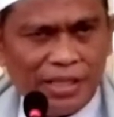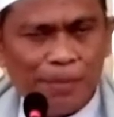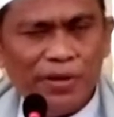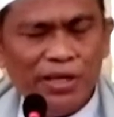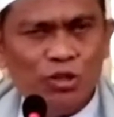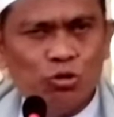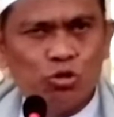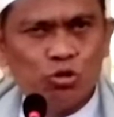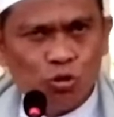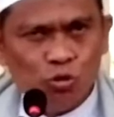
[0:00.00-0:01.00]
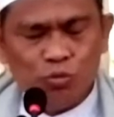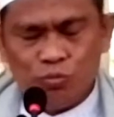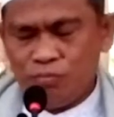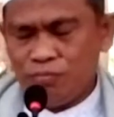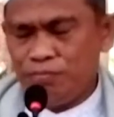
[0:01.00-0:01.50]
tapi ini
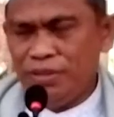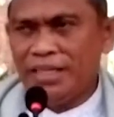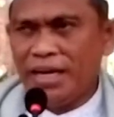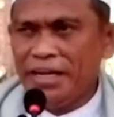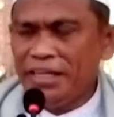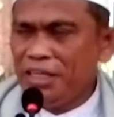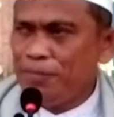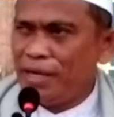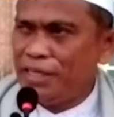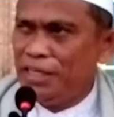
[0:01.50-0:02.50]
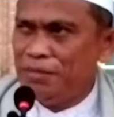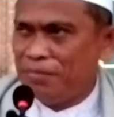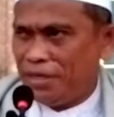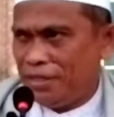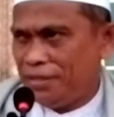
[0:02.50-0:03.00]
justru bid'ah ini dibagi
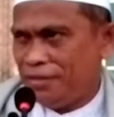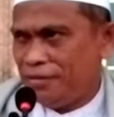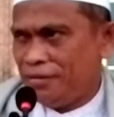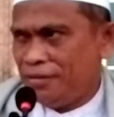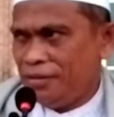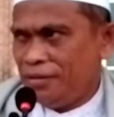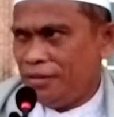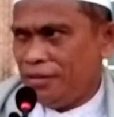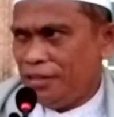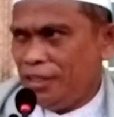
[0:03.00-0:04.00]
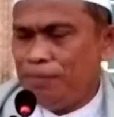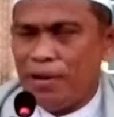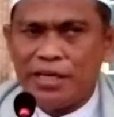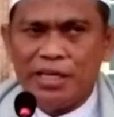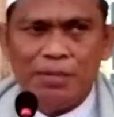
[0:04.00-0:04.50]
lima
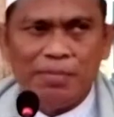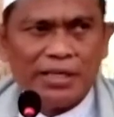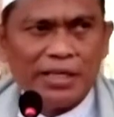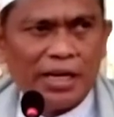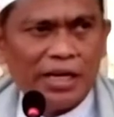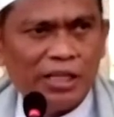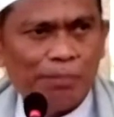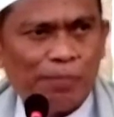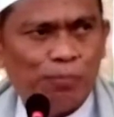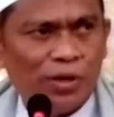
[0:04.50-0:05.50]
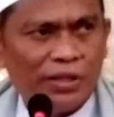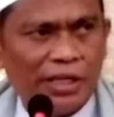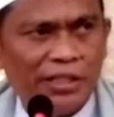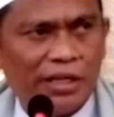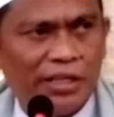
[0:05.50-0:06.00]
dibagi lima dengan adanya
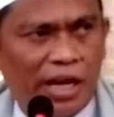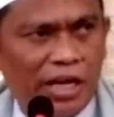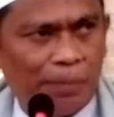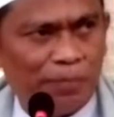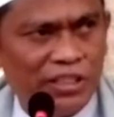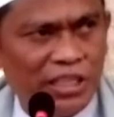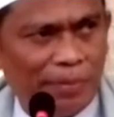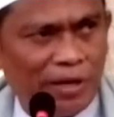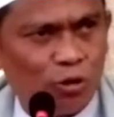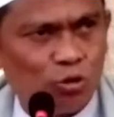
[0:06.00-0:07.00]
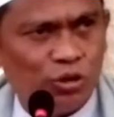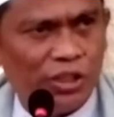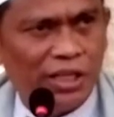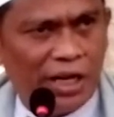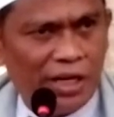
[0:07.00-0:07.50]
perbuatan yang dianggap di zaman Rasul
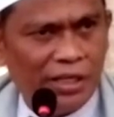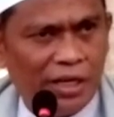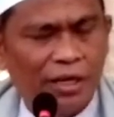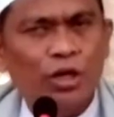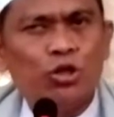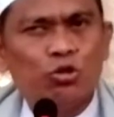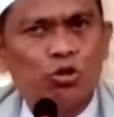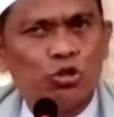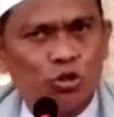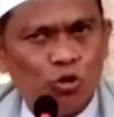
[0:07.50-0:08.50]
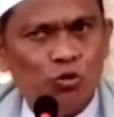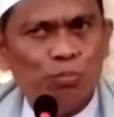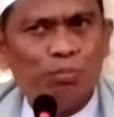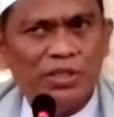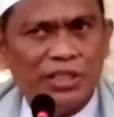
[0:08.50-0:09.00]
tidak ada
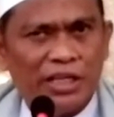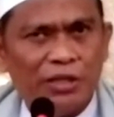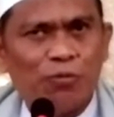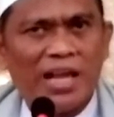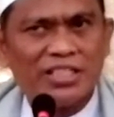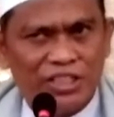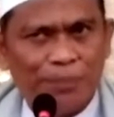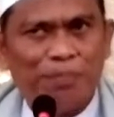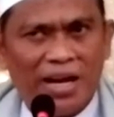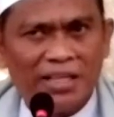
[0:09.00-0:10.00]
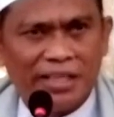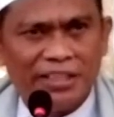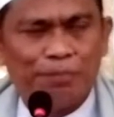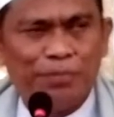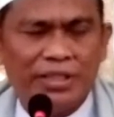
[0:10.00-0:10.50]
justru menjadi wajib
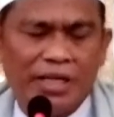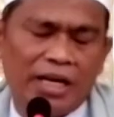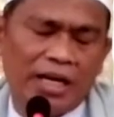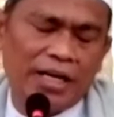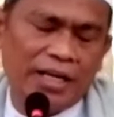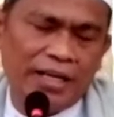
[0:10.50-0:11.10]
adanya bid'ah